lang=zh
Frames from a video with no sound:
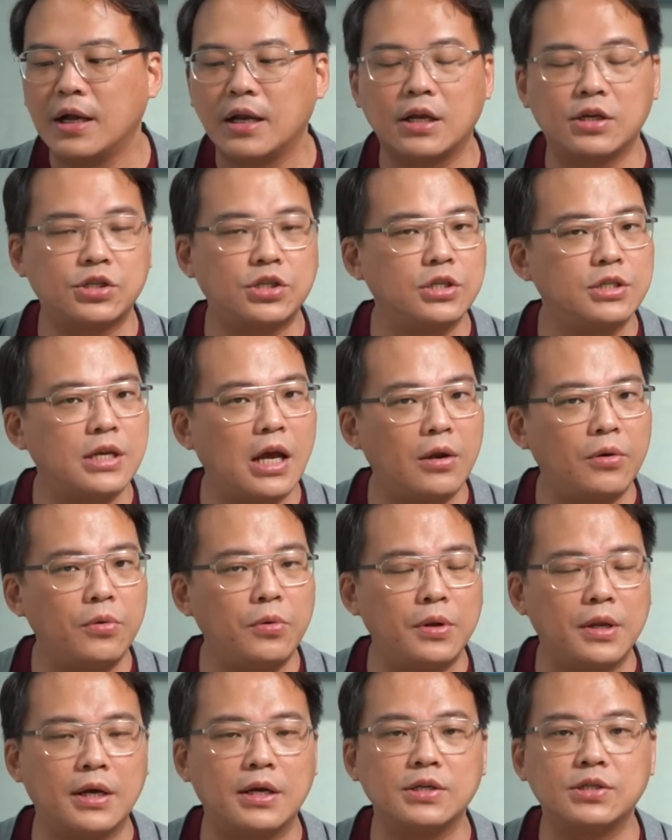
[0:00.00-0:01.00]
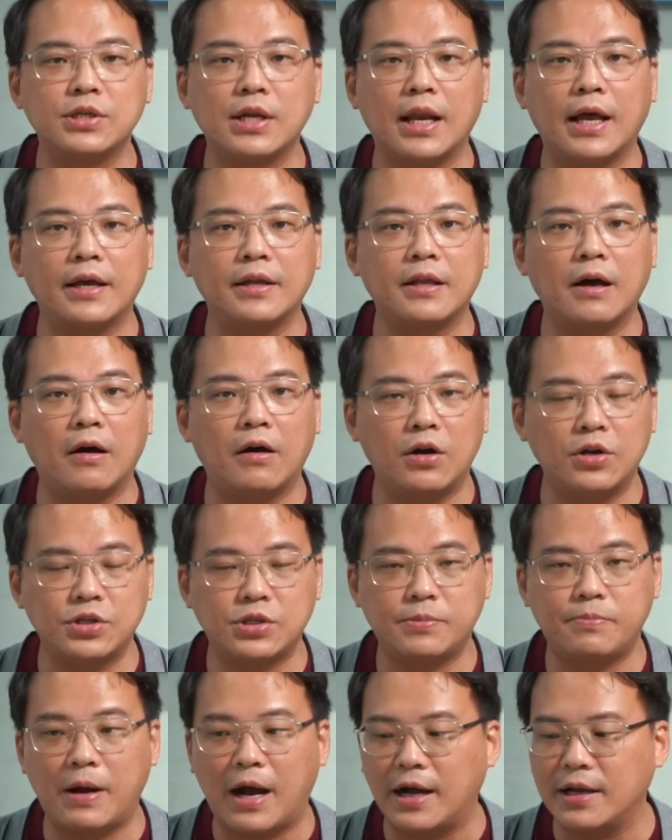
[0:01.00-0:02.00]
那市占率呢是来到二
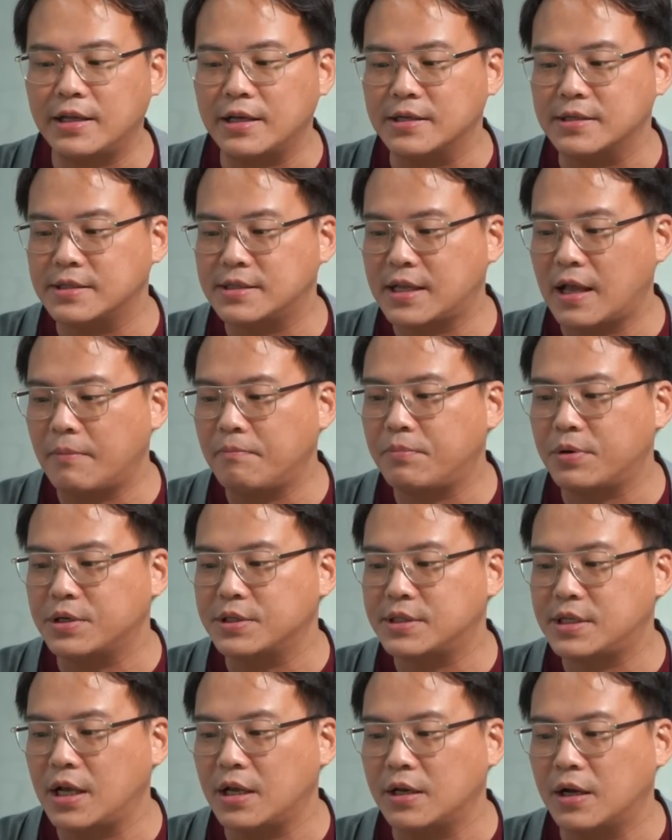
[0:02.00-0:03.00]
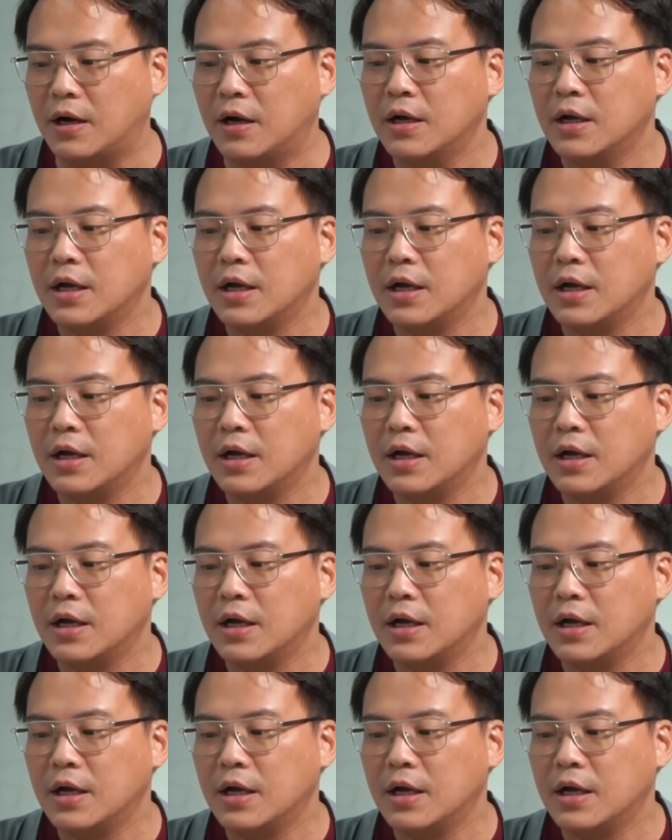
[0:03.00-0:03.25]
十八点三 percent 啊。